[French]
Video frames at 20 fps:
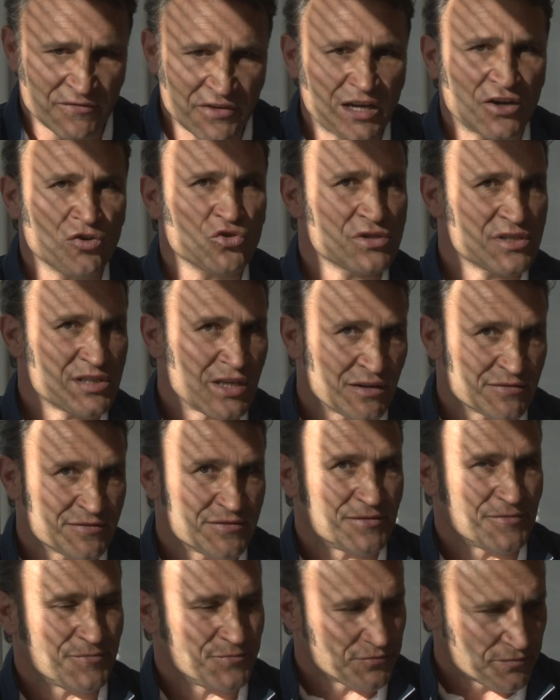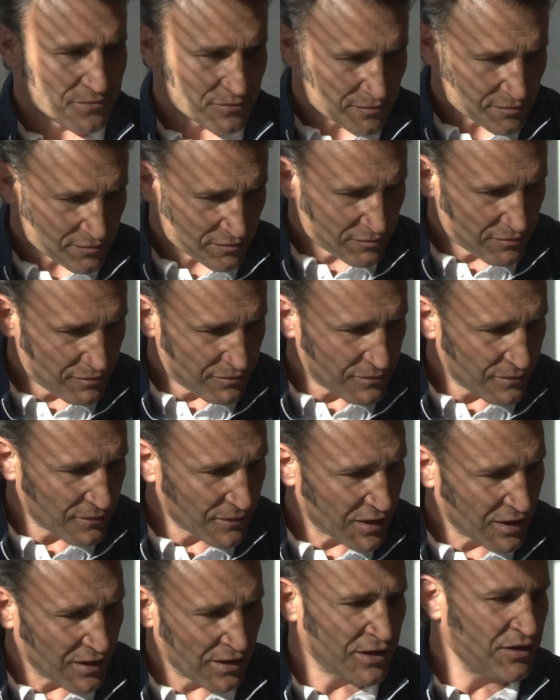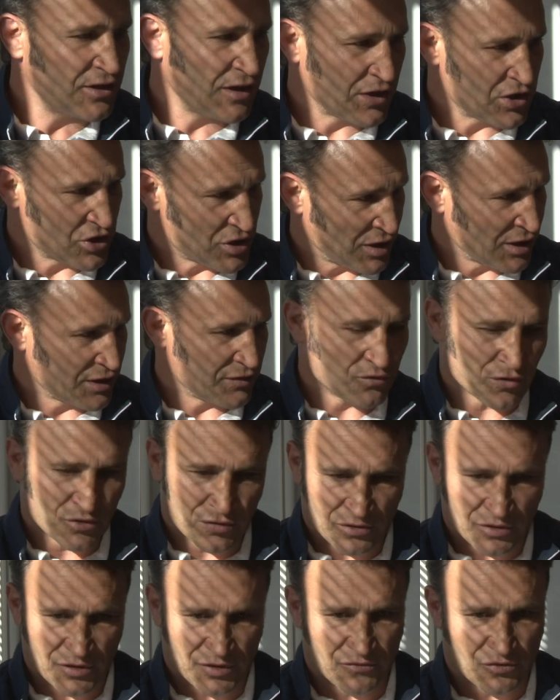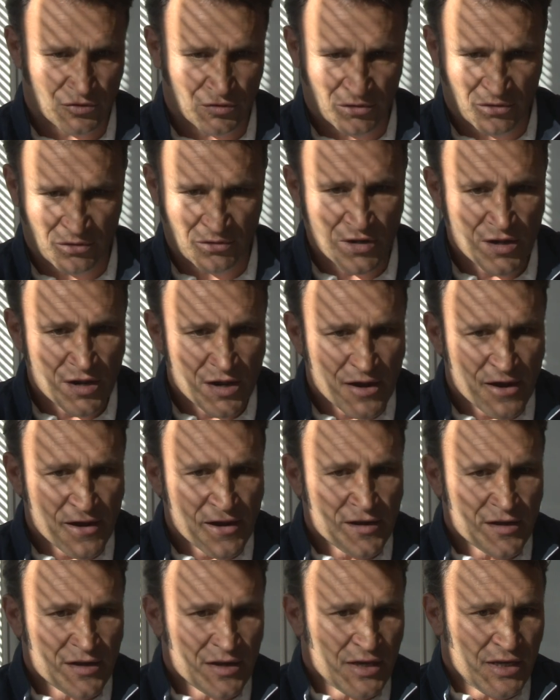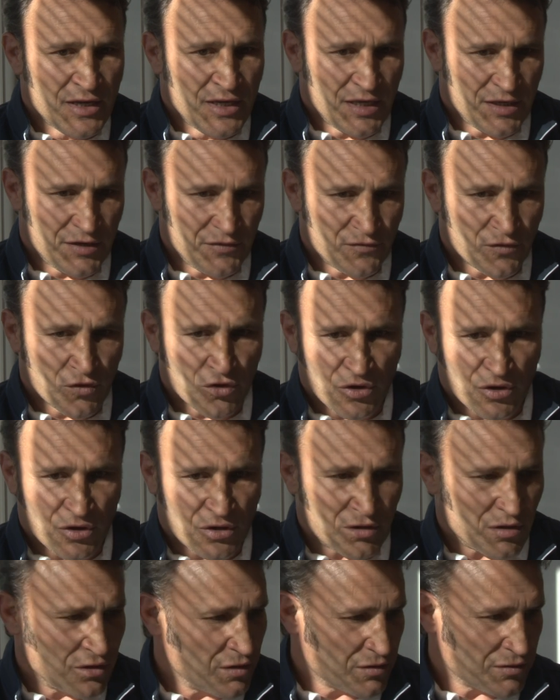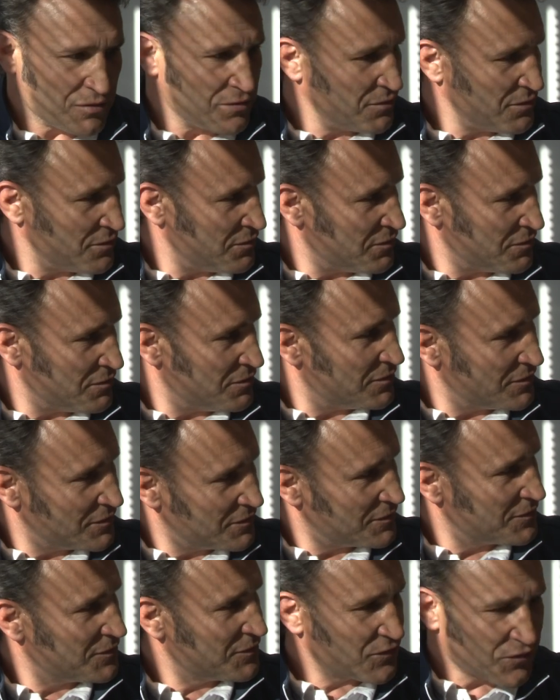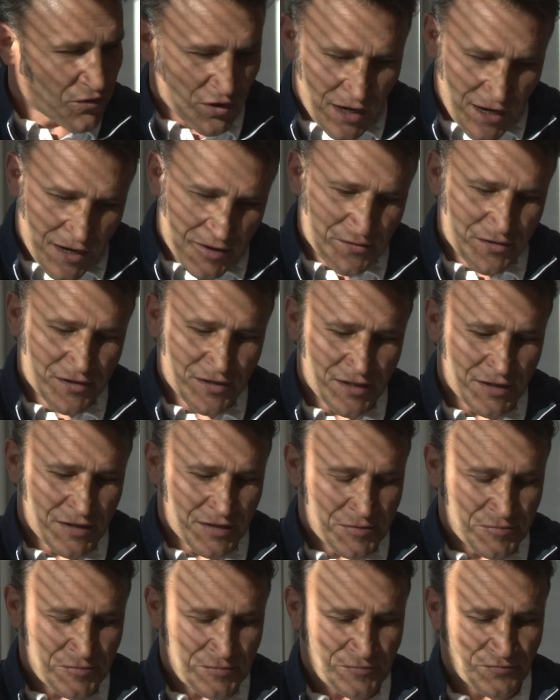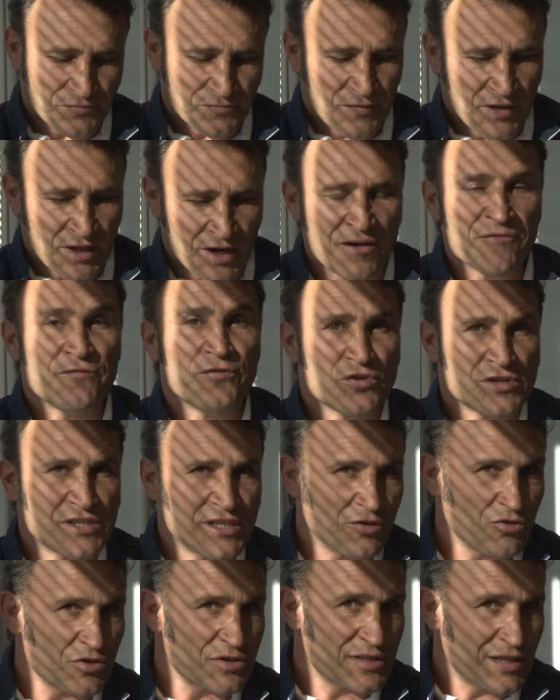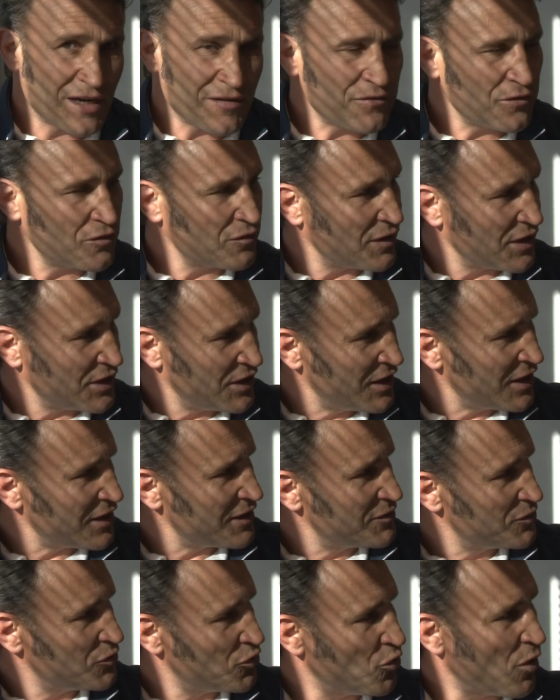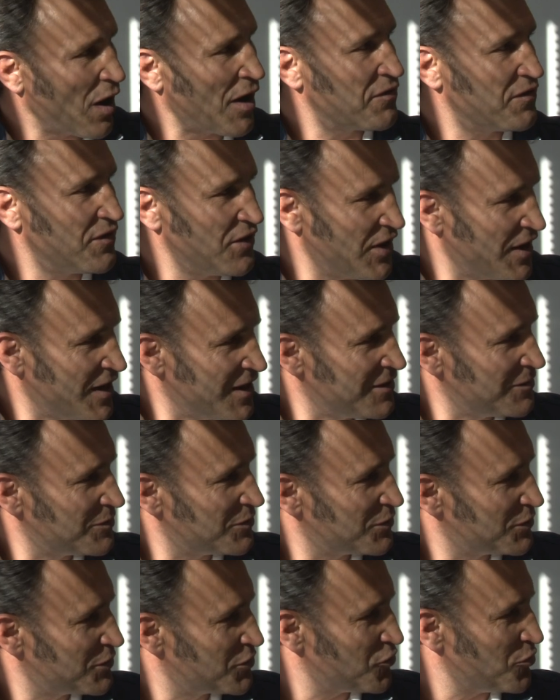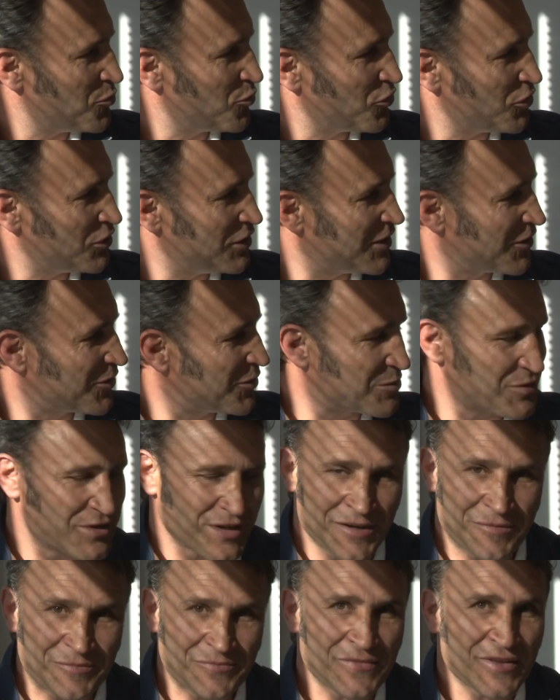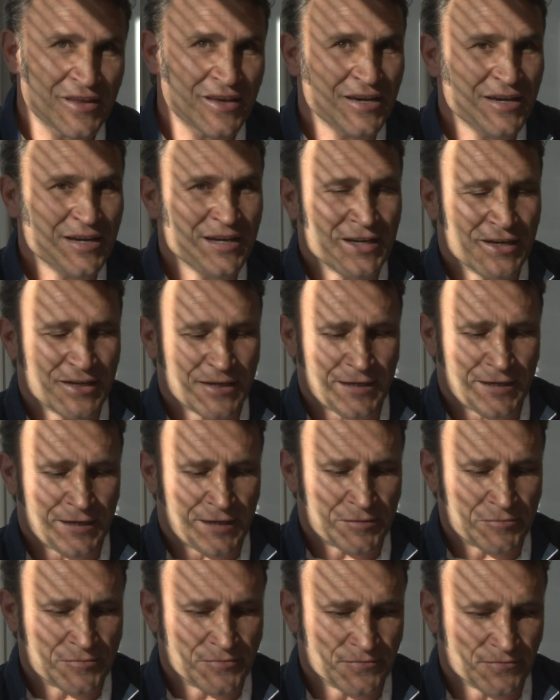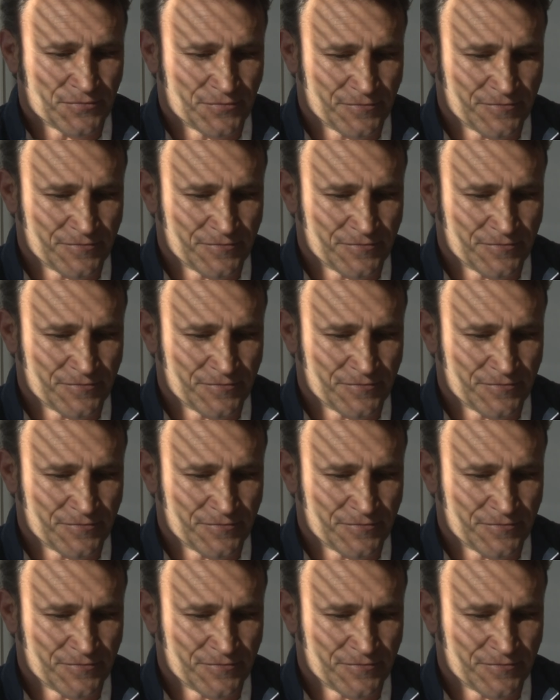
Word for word: avec le staff que les dirigeants ils vont, ils vont, ils vont voilà, euh, renforcer le staff, on va dire, ou affiner, si on peut le dire comme ça, euh,